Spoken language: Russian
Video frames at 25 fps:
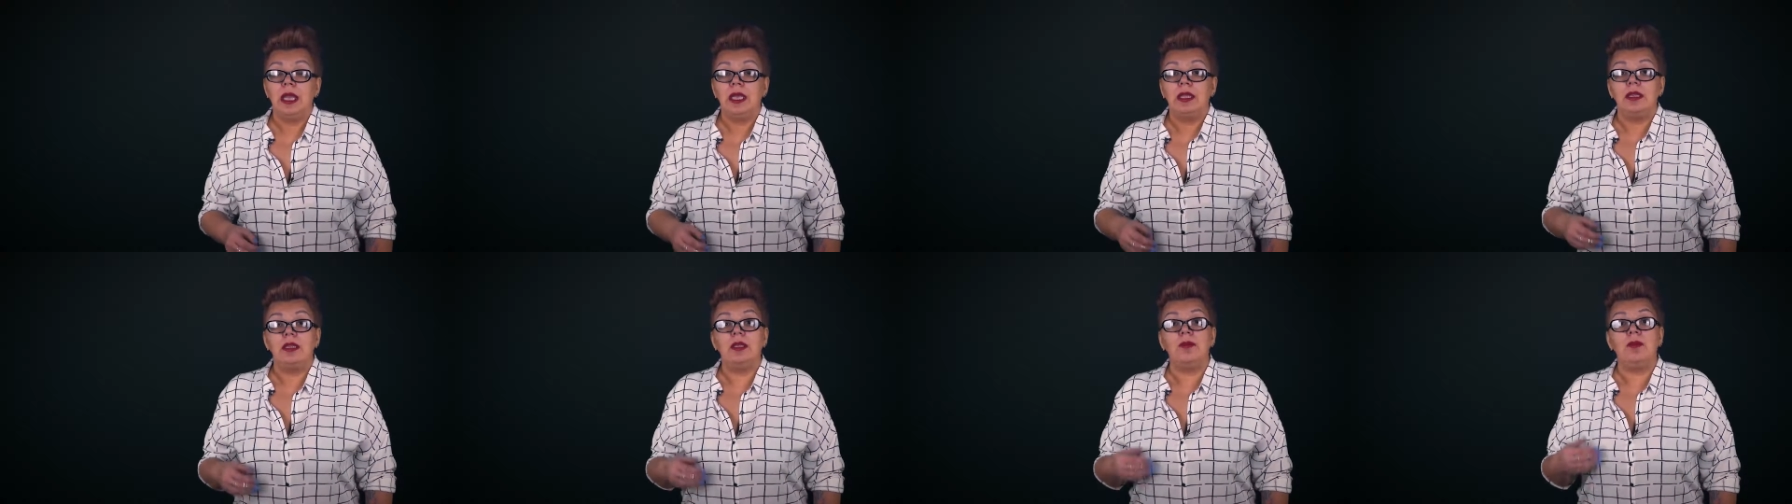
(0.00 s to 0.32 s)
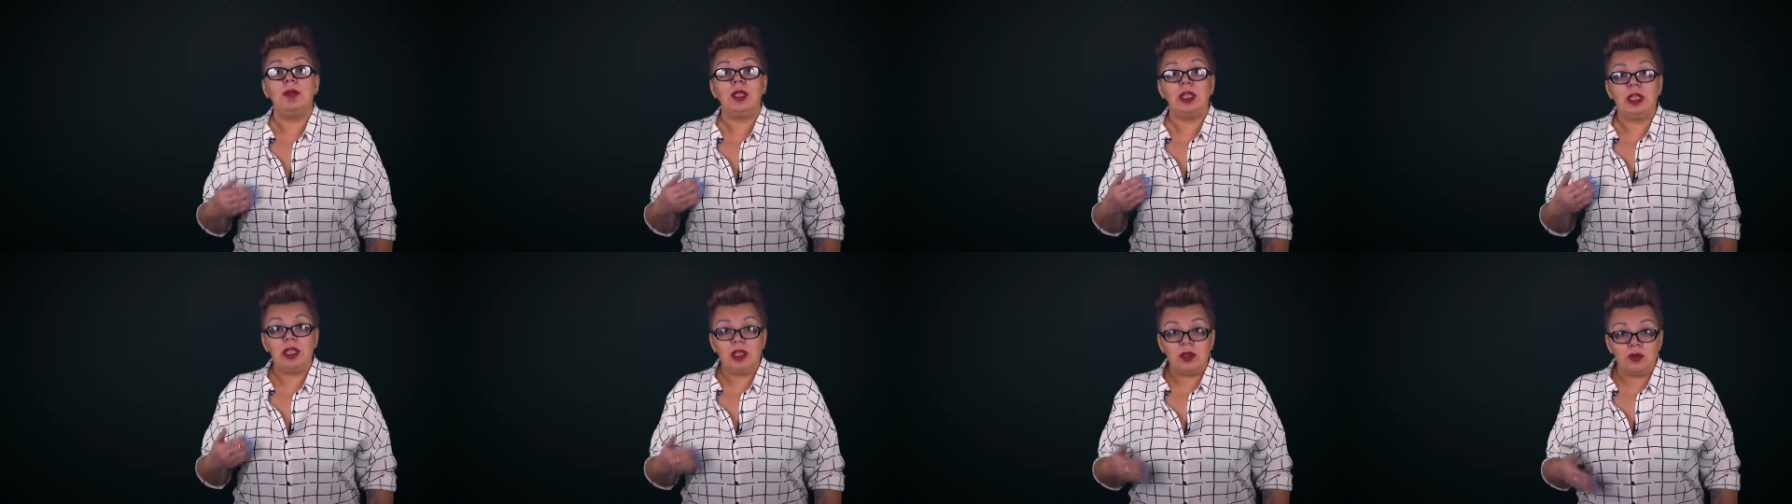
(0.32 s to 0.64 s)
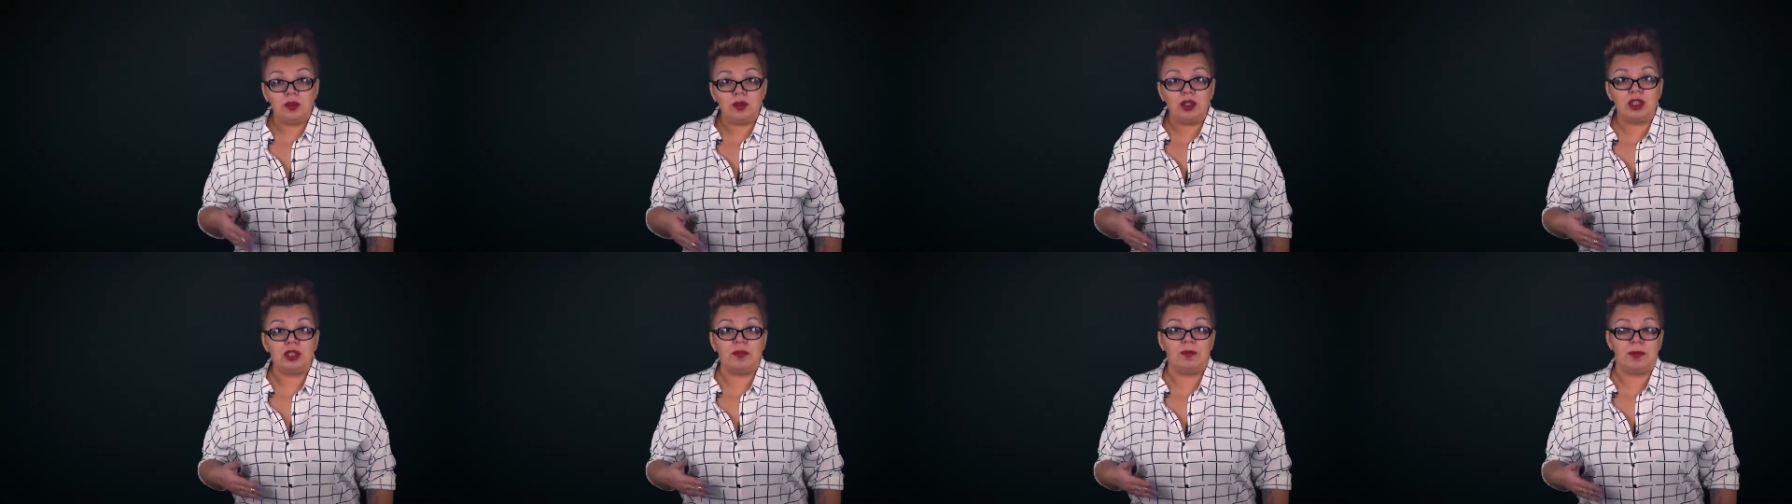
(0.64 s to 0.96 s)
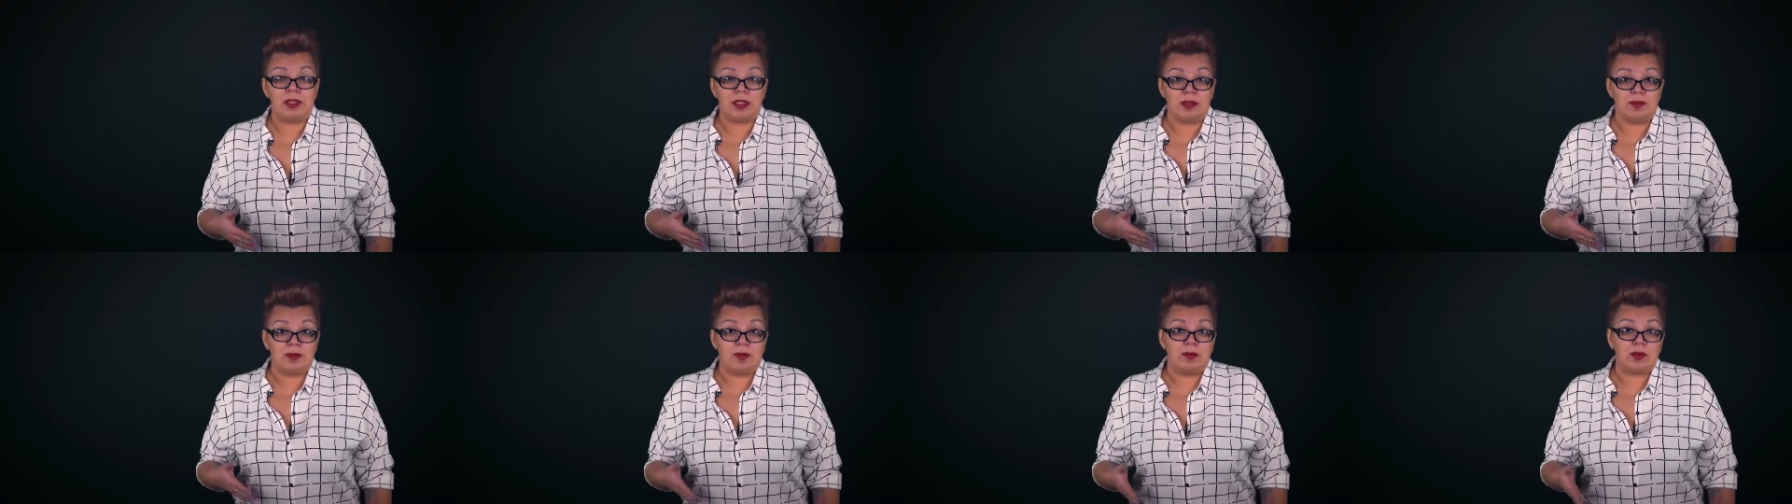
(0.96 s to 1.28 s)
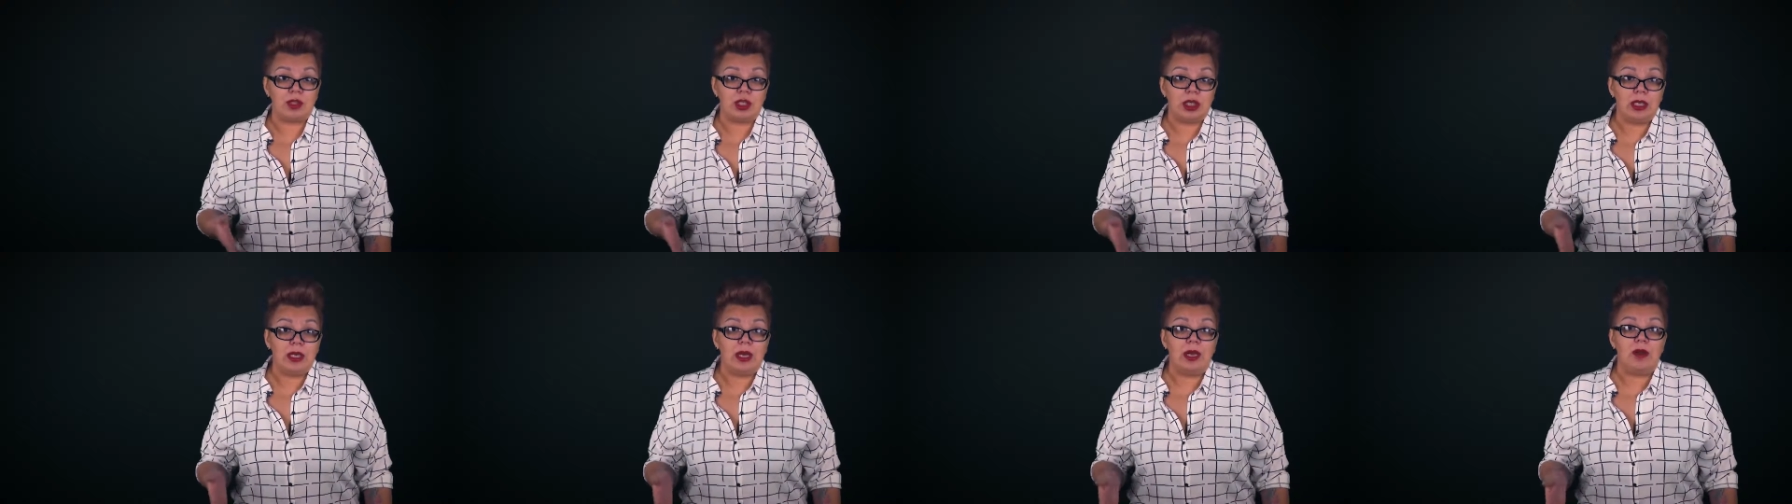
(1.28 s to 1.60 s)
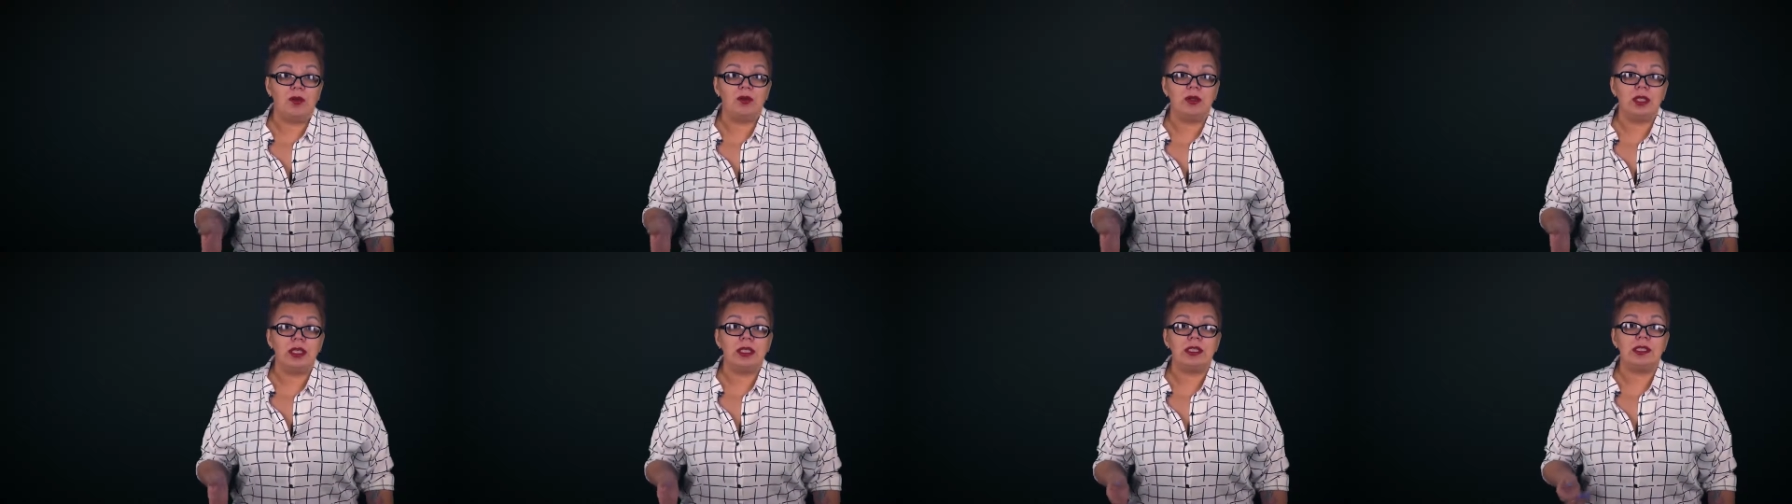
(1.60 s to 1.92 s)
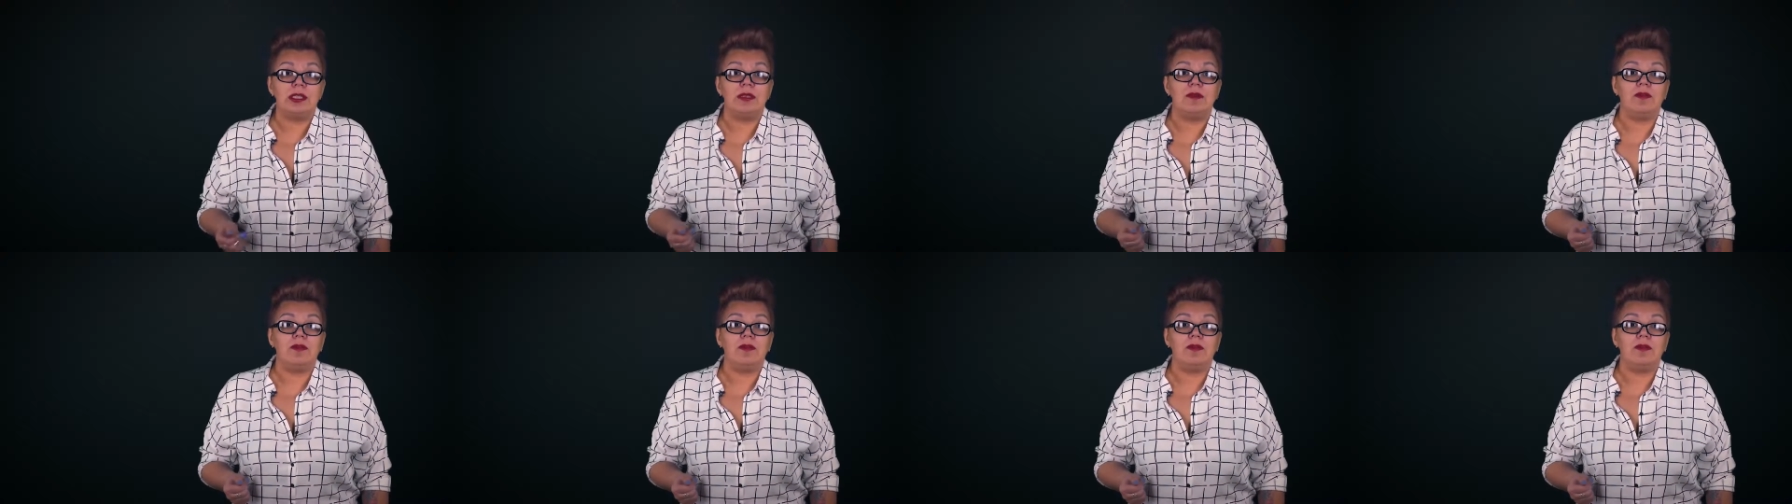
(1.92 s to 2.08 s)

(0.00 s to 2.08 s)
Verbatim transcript: Доминирующим типом жилья у нас